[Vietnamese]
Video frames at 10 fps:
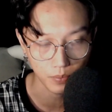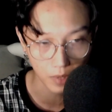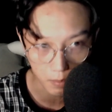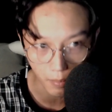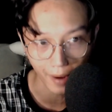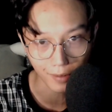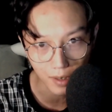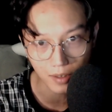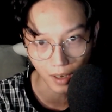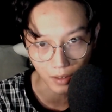tính bạn rất
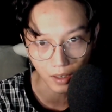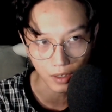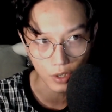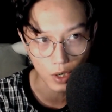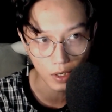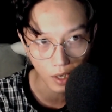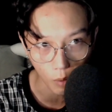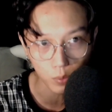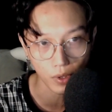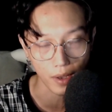là cẩn thận, cho nên
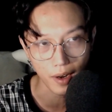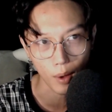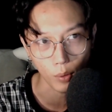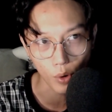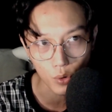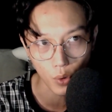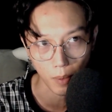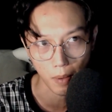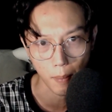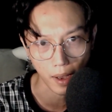không thể nào có
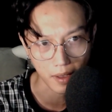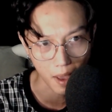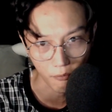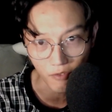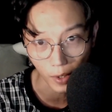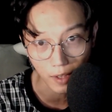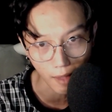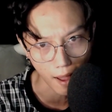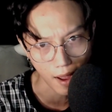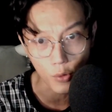chuyện mà bạn dẫm vào cái tà
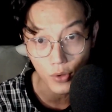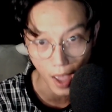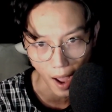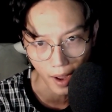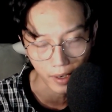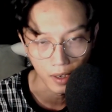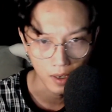áo dài